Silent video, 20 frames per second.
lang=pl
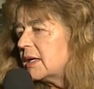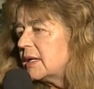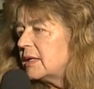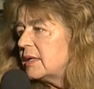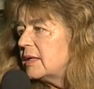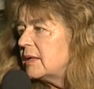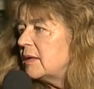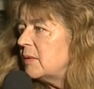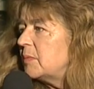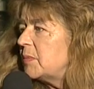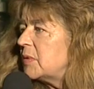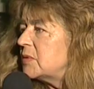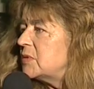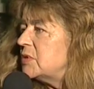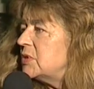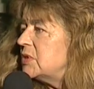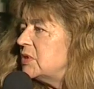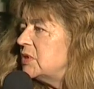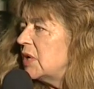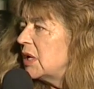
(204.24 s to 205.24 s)
I po
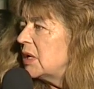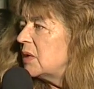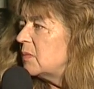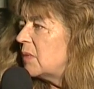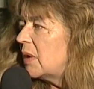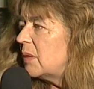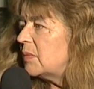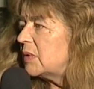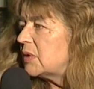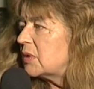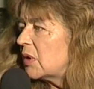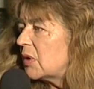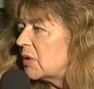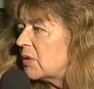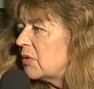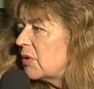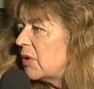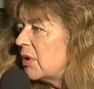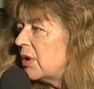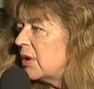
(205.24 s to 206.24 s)
dziś dzień mamy
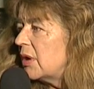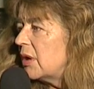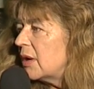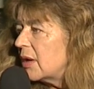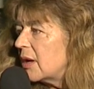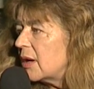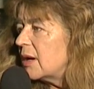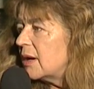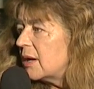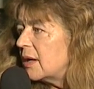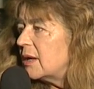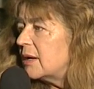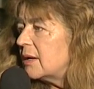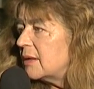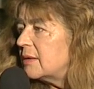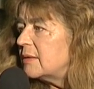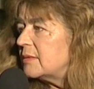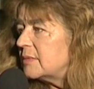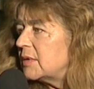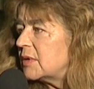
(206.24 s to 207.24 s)
to
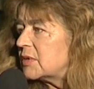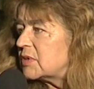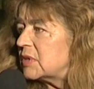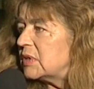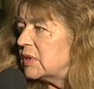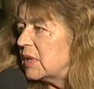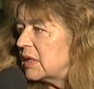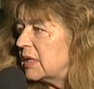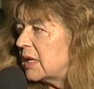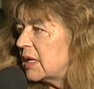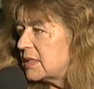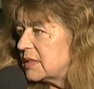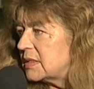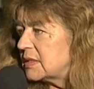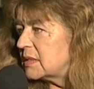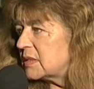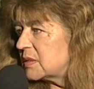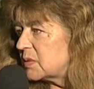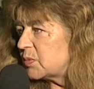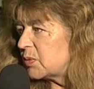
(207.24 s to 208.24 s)
E, do czynienia
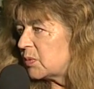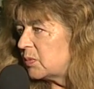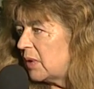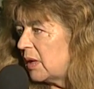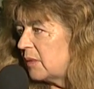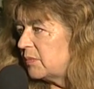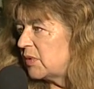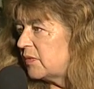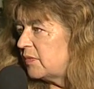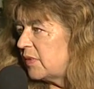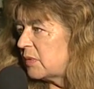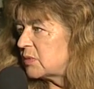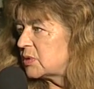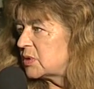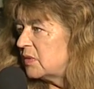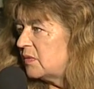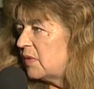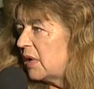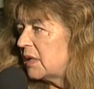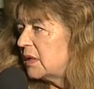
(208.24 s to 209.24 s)
z, z próbami
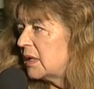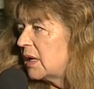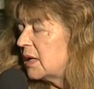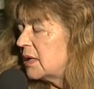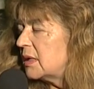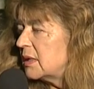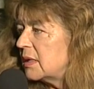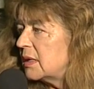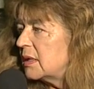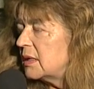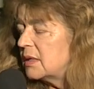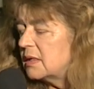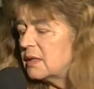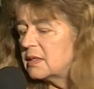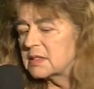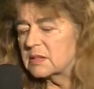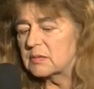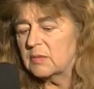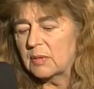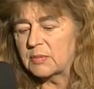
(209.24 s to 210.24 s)
fałszowania i, i, i,
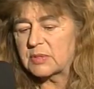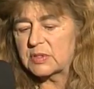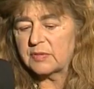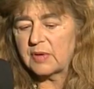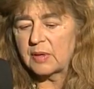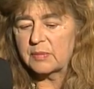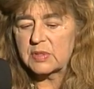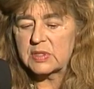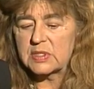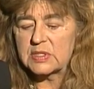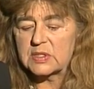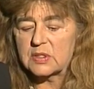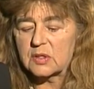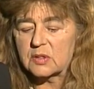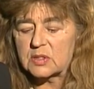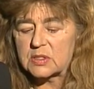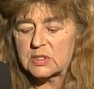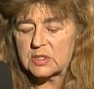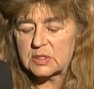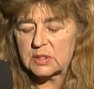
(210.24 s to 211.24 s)
z kłamstwami
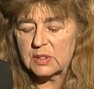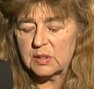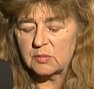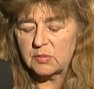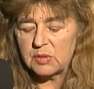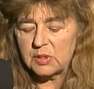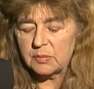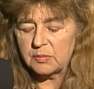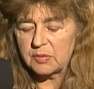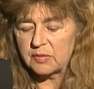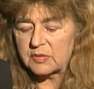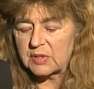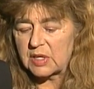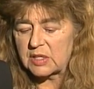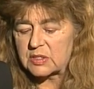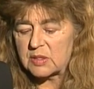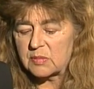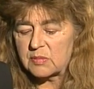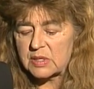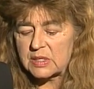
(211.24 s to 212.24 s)
historycznymi. I
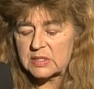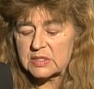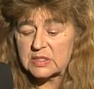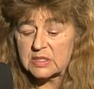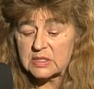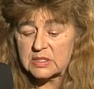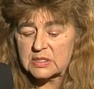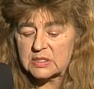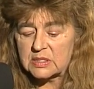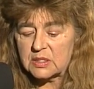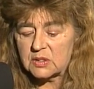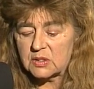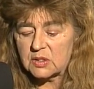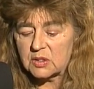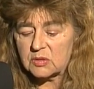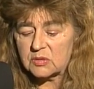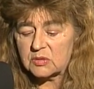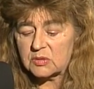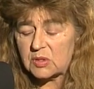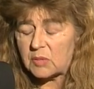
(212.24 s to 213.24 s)
powtarzam raz jeszcze, no,
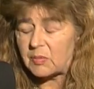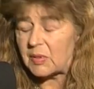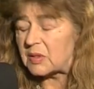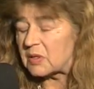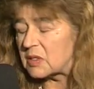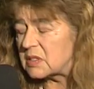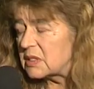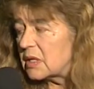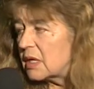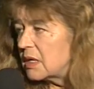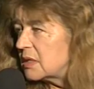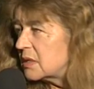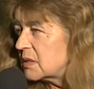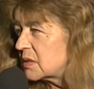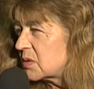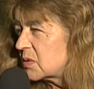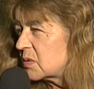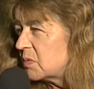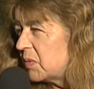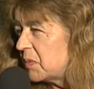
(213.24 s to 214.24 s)
nie ma to
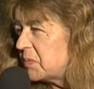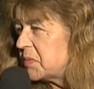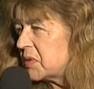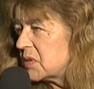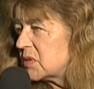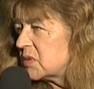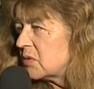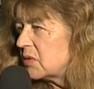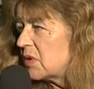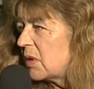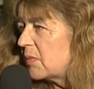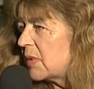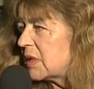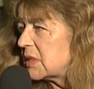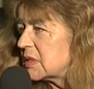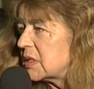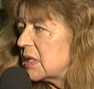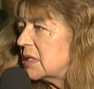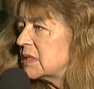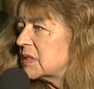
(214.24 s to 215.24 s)
sensu, po prostu nie ma
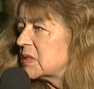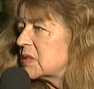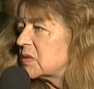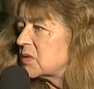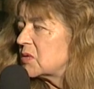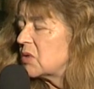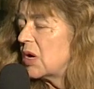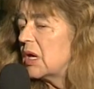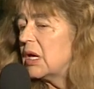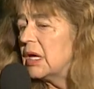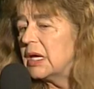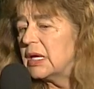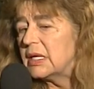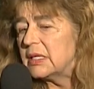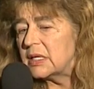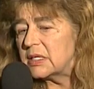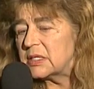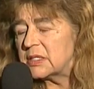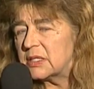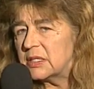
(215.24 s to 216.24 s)
sensu.
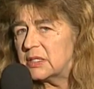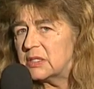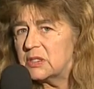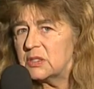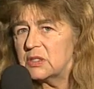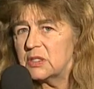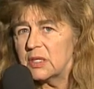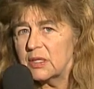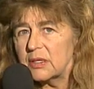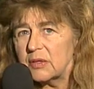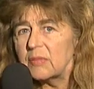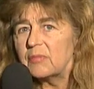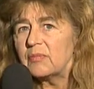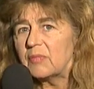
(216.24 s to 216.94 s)
Na szczęście